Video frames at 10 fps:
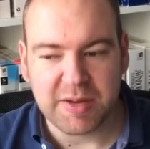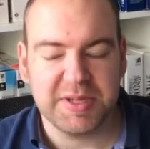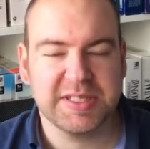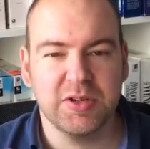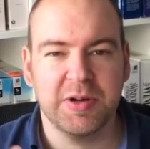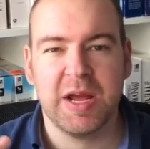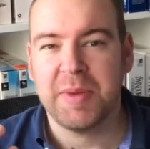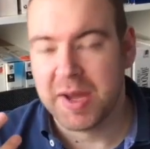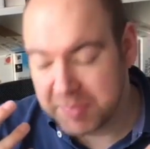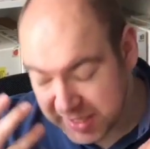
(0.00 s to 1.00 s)
aber es geht um
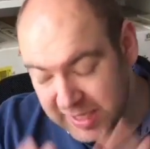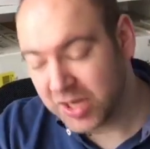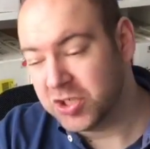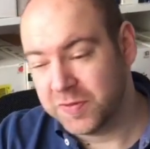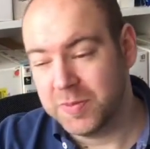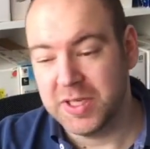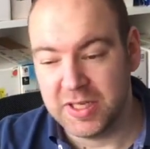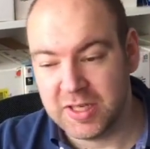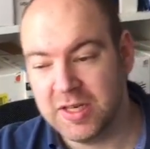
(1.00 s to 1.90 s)
eine amerikanische Familie,